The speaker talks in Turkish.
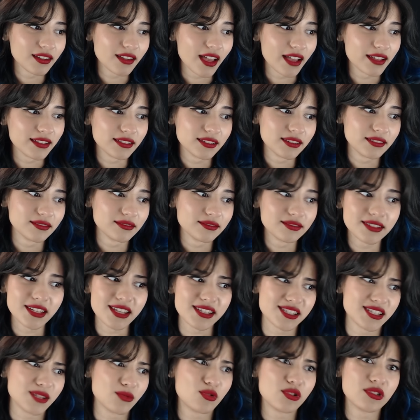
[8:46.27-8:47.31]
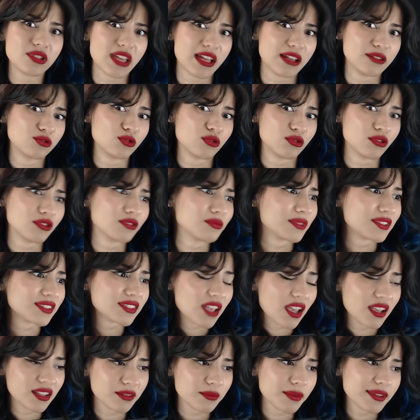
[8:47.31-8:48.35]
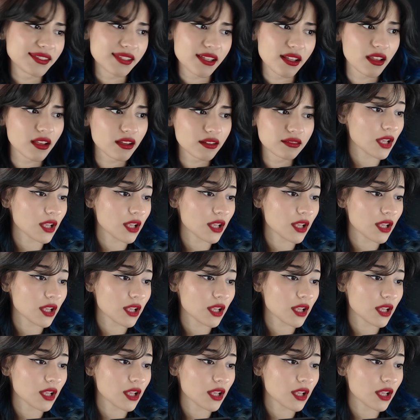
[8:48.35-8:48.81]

Yani keşke bu kadar zor olmasaydı mesela.